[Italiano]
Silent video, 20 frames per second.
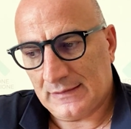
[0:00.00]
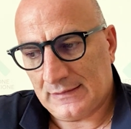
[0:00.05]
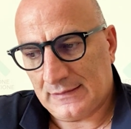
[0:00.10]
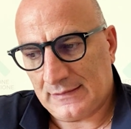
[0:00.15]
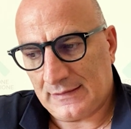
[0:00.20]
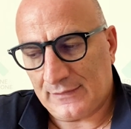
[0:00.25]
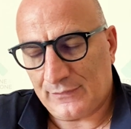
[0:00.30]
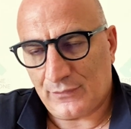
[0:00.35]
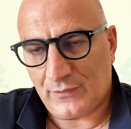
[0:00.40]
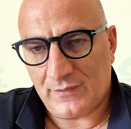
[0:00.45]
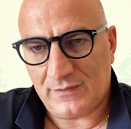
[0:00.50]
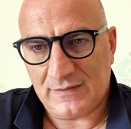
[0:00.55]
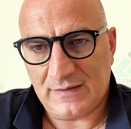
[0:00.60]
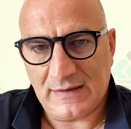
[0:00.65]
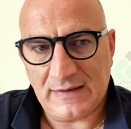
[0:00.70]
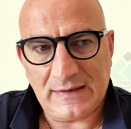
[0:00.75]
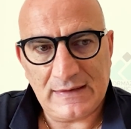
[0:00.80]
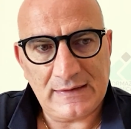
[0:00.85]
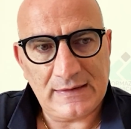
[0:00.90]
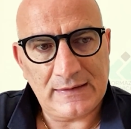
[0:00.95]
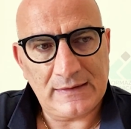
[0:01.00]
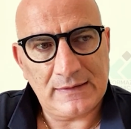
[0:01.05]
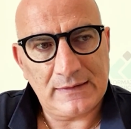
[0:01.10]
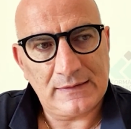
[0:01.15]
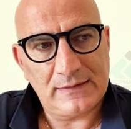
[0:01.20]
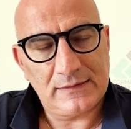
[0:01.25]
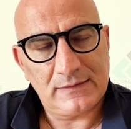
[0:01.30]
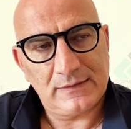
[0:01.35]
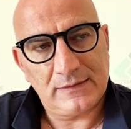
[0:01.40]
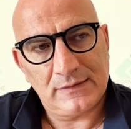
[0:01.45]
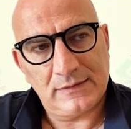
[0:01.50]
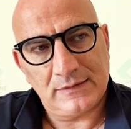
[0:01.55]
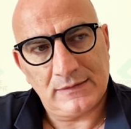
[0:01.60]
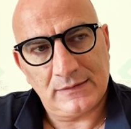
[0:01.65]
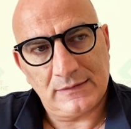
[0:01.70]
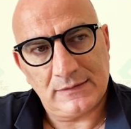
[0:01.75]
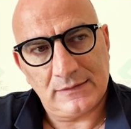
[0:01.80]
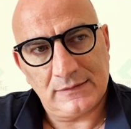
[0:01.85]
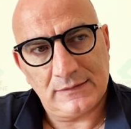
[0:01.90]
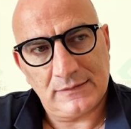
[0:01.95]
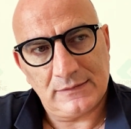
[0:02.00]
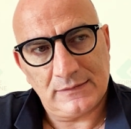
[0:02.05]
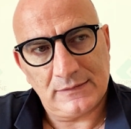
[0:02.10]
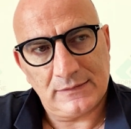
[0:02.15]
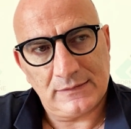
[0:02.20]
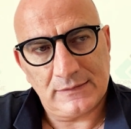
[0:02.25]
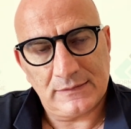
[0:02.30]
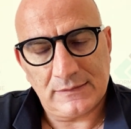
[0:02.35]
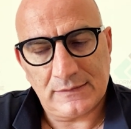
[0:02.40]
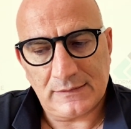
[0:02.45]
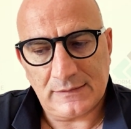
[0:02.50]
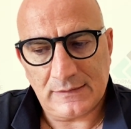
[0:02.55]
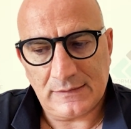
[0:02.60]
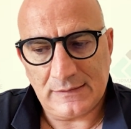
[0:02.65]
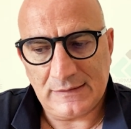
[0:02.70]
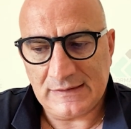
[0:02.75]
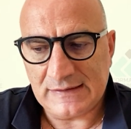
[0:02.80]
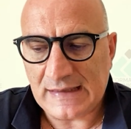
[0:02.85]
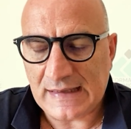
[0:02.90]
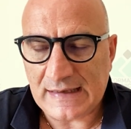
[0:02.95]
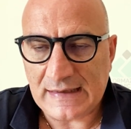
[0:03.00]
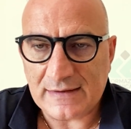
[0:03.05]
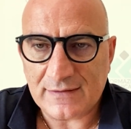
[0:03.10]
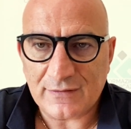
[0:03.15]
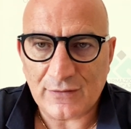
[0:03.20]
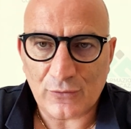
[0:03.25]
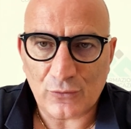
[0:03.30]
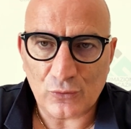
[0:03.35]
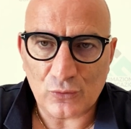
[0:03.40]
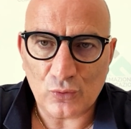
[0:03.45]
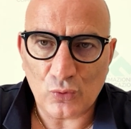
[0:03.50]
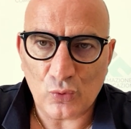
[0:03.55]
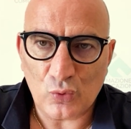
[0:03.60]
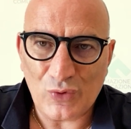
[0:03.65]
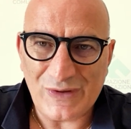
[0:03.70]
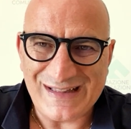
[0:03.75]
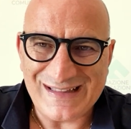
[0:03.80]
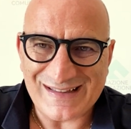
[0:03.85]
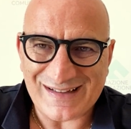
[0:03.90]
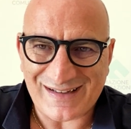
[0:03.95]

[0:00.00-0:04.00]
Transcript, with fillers: che sostiene eh, l'idea secondo cui il